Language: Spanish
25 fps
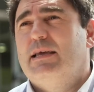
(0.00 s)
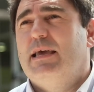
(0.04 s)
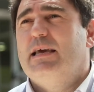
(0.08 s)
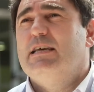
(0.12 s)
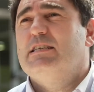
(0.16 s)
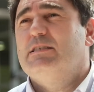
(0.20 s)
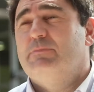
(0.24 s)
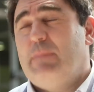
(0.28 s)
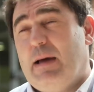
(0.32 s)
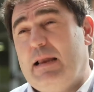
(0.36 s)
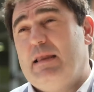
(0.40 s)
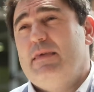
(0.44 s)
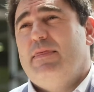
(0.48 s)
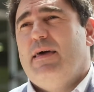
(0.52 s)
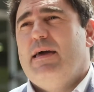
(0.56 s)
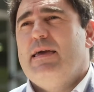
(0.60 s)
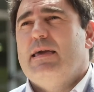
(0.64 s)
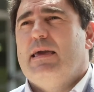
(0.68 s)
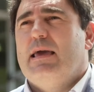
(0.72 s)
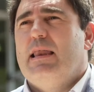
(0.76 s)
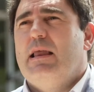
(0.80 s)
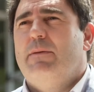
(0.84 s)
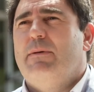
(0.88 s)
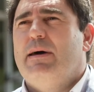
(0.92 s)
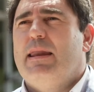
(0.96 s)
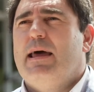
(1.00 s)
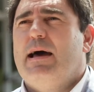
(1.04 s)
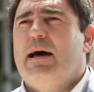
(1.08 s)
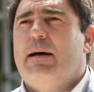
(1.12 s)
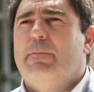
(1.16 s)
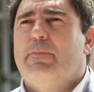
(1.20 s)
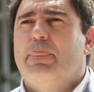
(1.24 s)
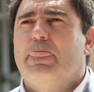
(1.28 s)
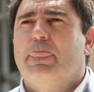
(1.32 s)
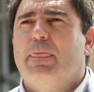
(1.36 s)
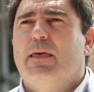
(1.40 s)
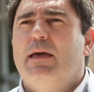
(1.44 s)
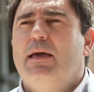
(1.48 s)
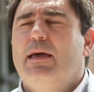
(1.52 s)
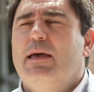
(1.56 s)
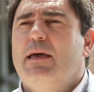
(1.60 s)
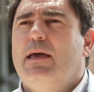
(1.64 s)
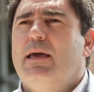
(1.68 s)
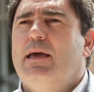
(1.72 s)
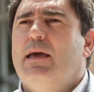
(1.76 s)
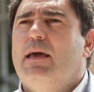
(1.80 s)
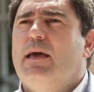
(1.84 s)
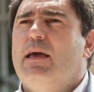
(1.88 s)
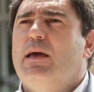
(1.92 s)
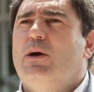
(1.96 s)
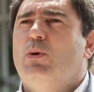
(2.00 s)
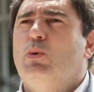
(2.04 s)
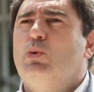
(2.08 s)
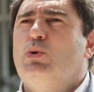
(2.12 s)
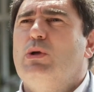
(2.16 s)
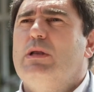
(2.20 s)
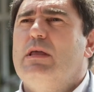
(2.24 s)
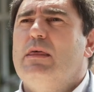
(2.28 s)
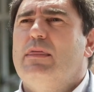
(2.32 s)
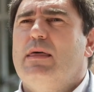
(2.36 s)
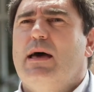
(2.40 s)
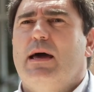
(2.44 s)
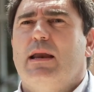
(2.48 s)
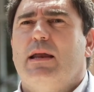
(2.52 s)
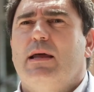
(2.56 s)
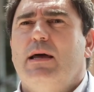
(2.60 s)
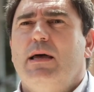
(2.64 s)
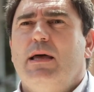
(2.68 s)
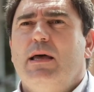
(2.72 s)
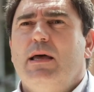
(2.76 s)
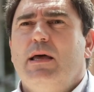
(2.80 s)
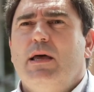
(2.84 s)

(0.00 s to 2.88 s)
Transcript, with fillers: que es válida y que la van a eh, utilizar.